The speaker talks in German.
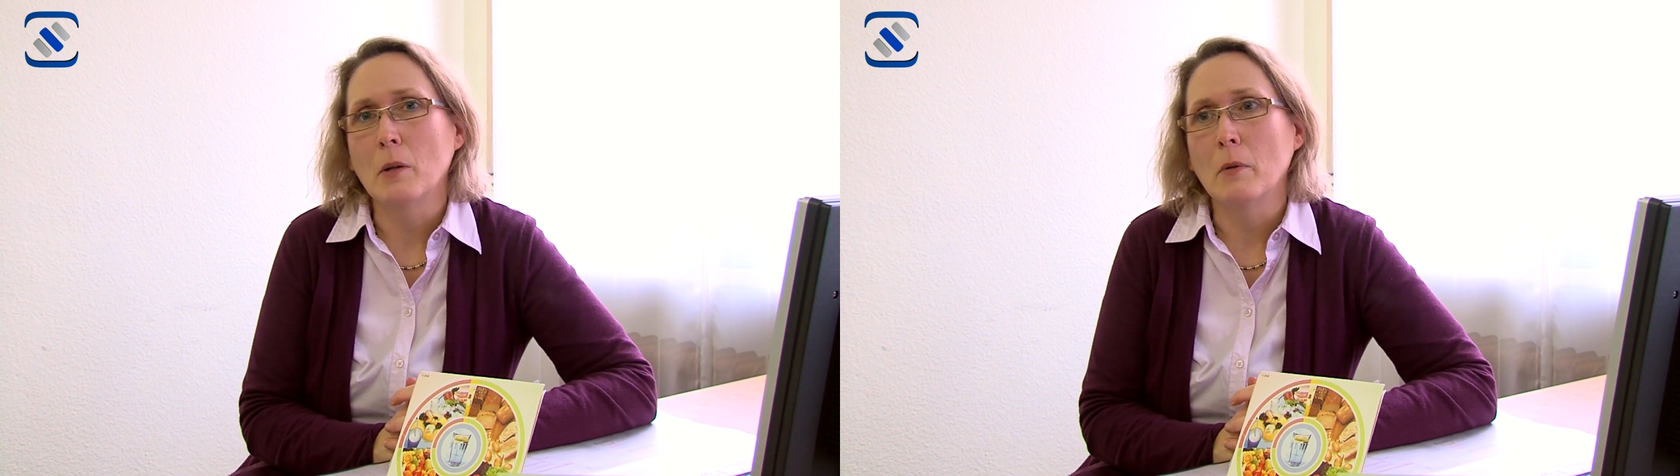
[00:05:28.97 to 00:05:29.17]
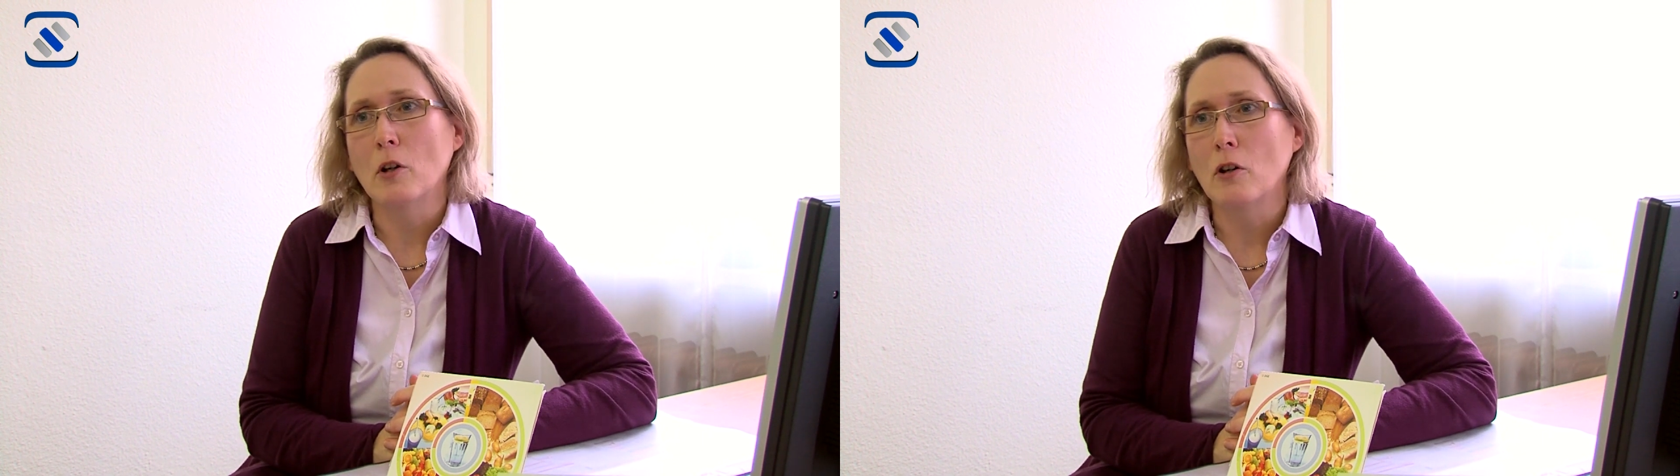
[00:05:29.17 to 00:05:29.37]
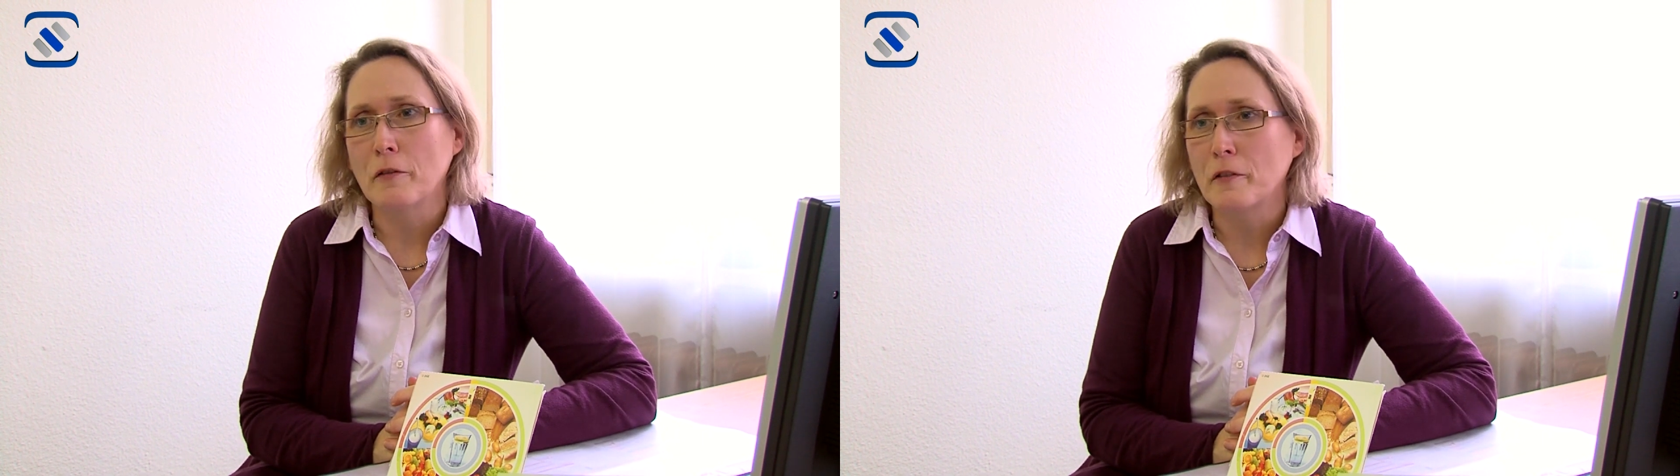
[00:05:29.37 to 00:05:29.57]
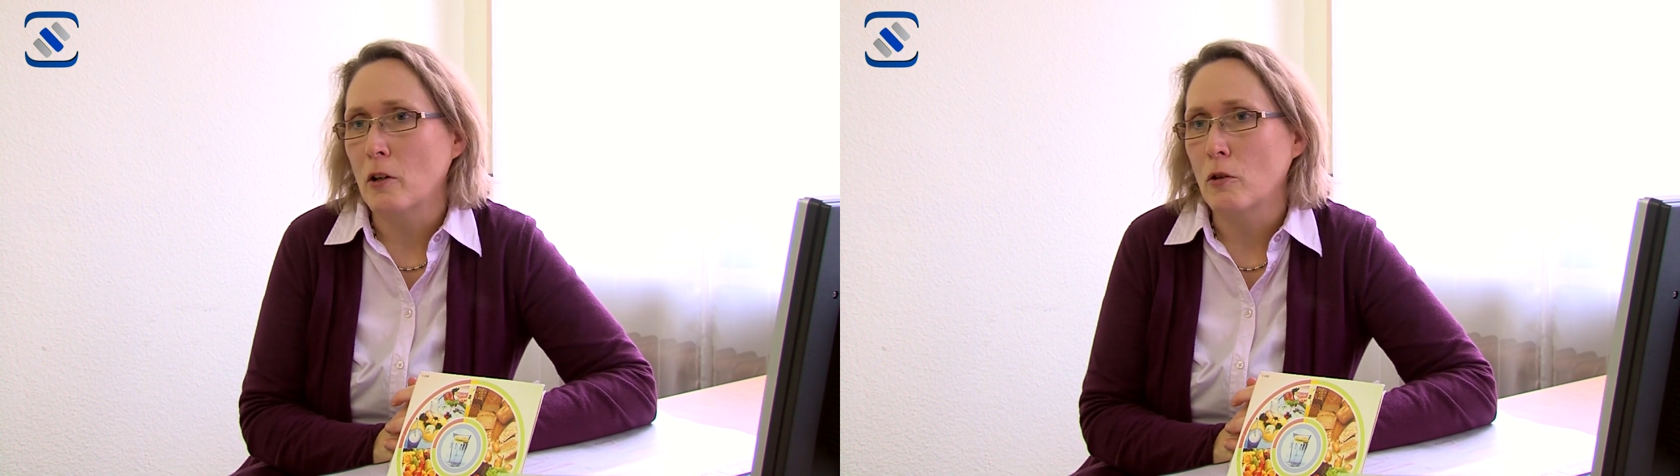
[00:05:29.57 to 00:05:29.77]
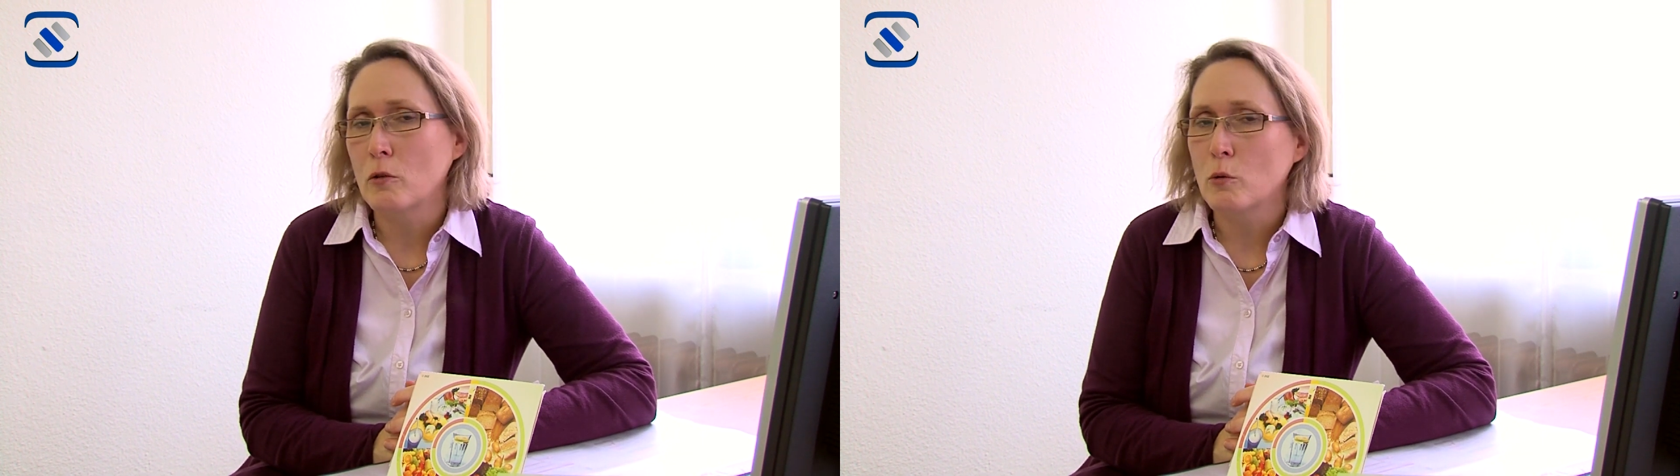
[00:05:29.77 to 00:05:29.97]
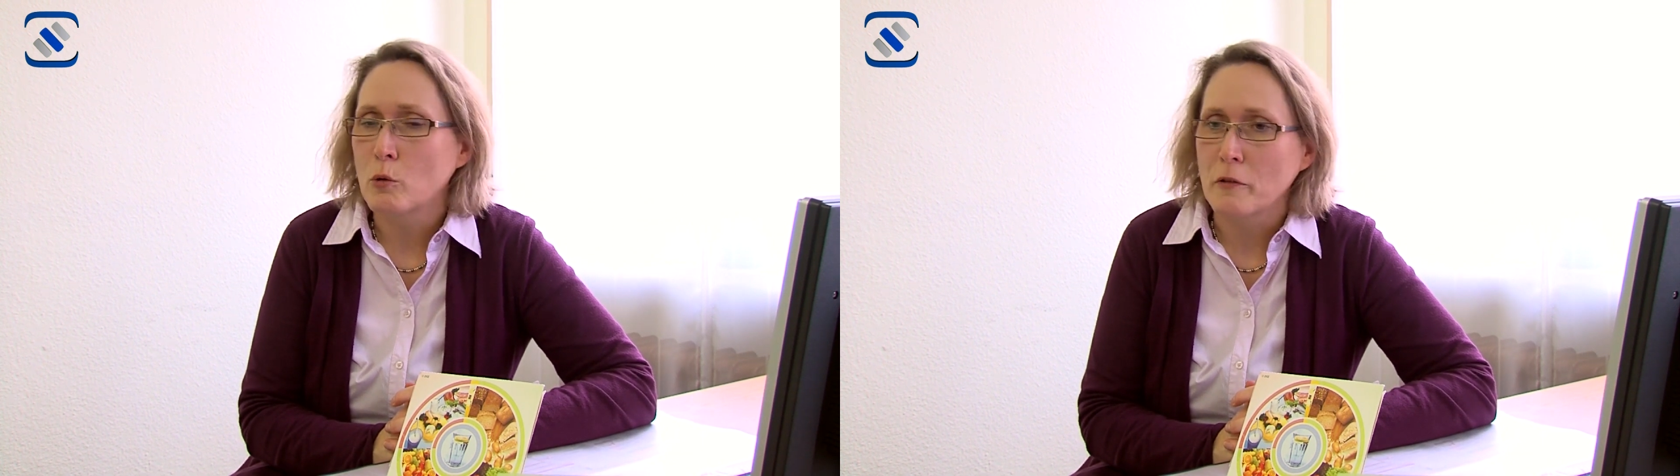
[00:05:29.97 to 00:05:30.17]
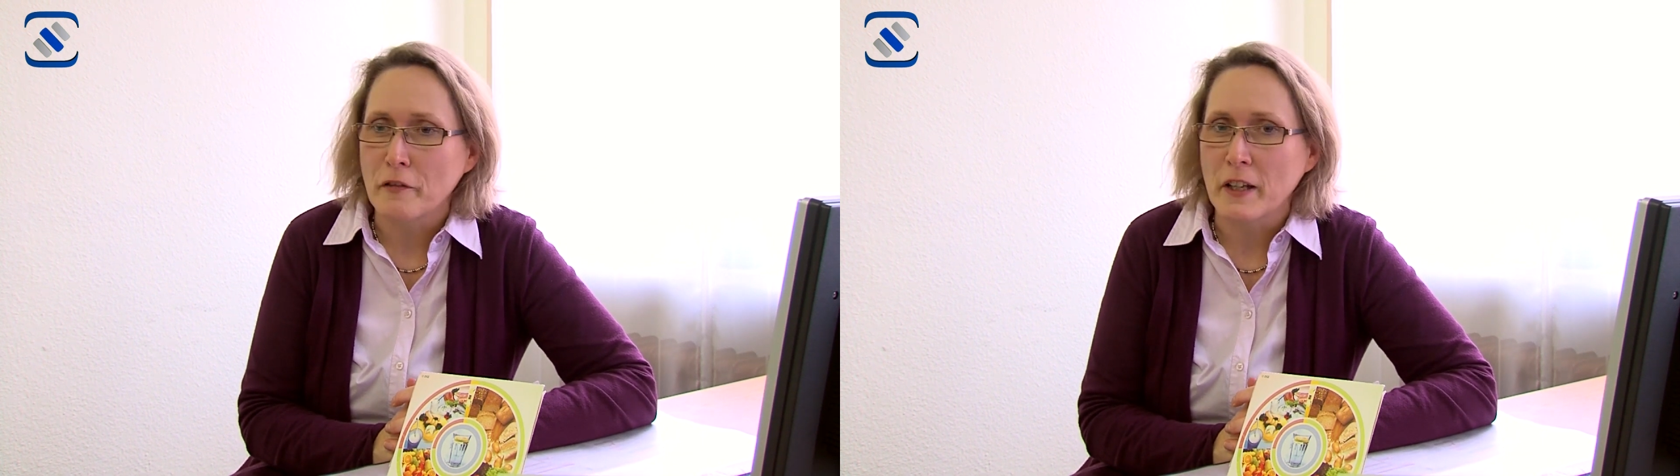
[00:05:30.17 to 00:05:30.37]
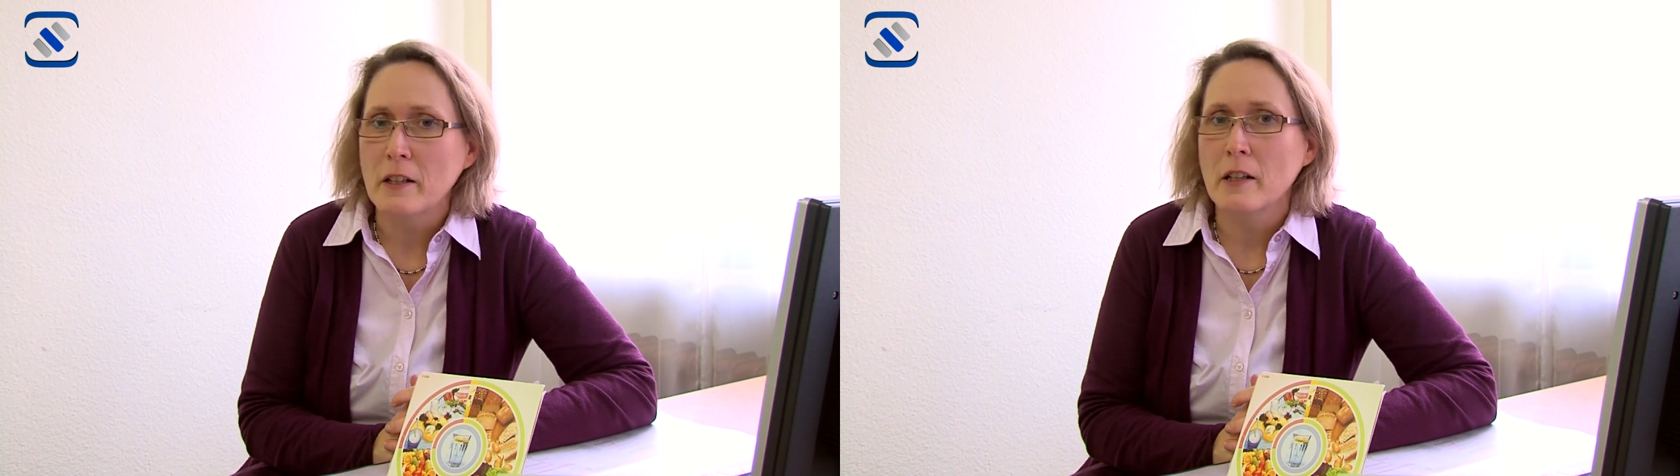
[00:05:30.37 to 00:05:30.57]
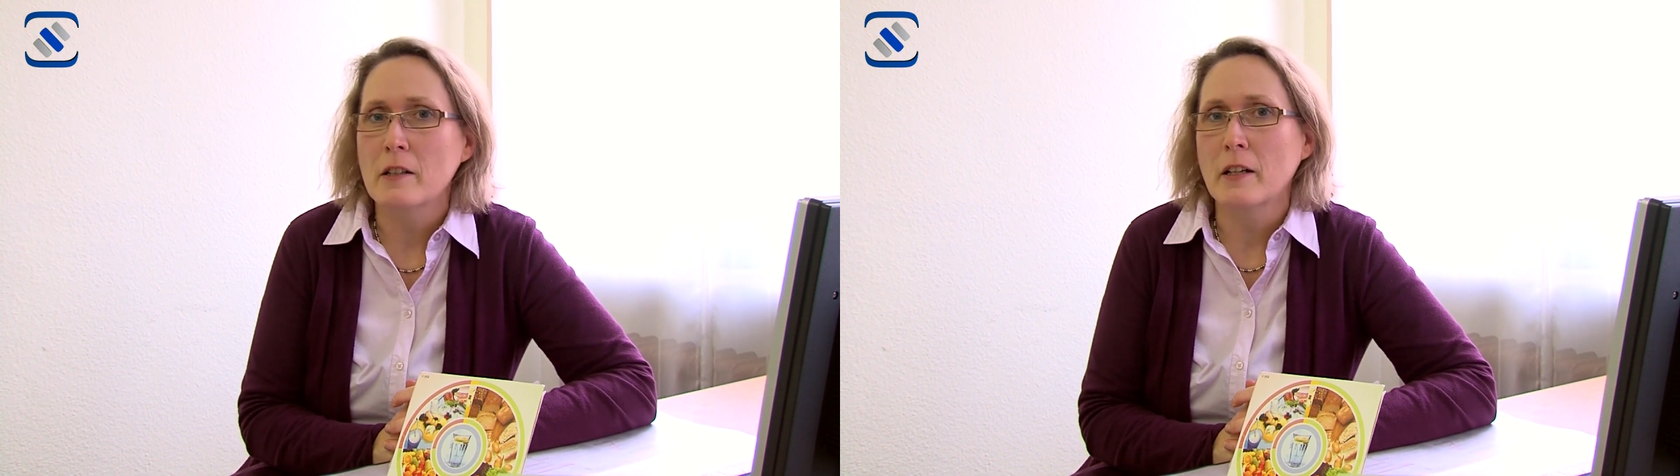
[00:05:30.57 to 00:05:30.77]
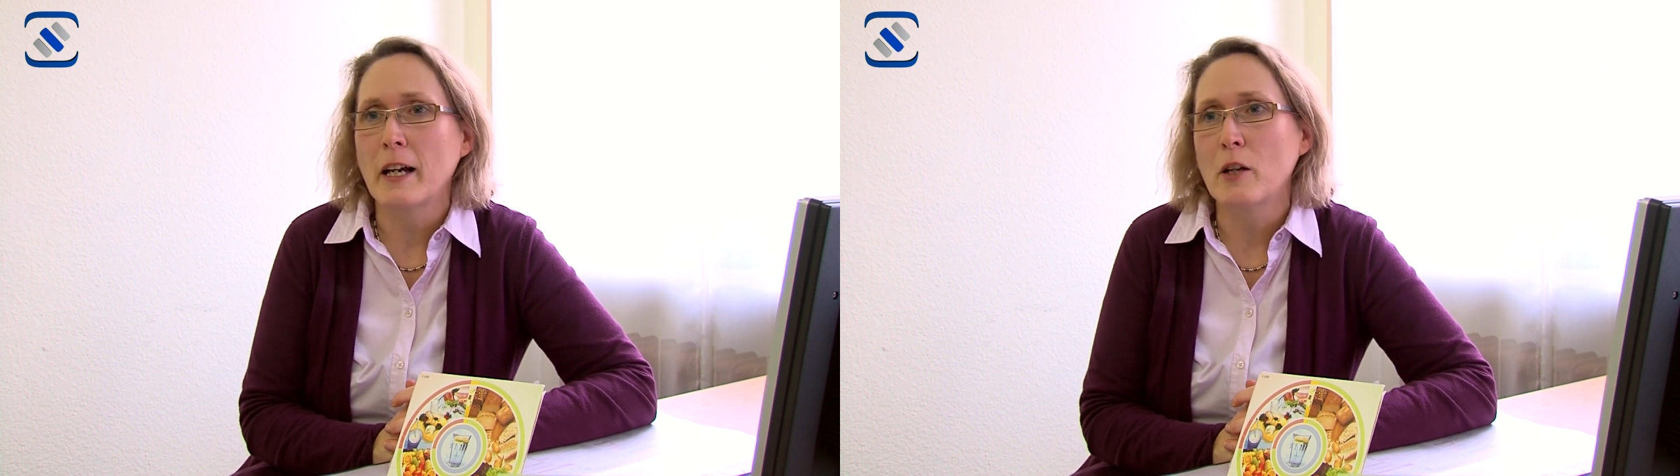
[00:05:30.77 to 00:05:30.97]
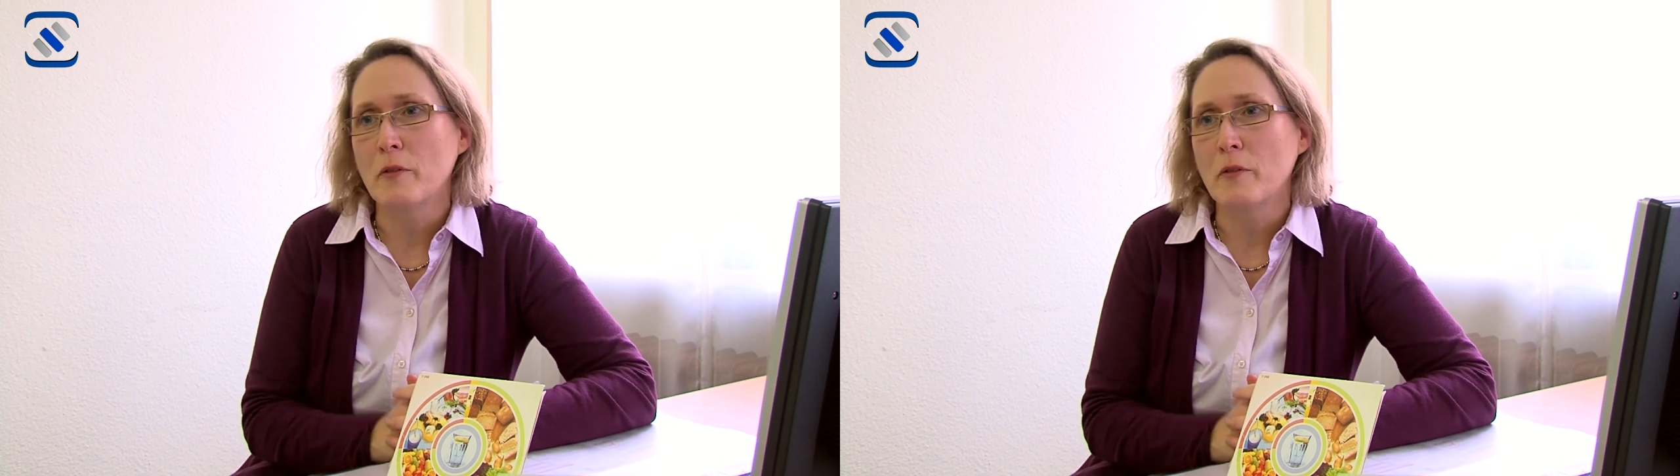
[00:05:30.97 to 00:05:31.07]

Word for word: aber oft auch hohen Fettanteil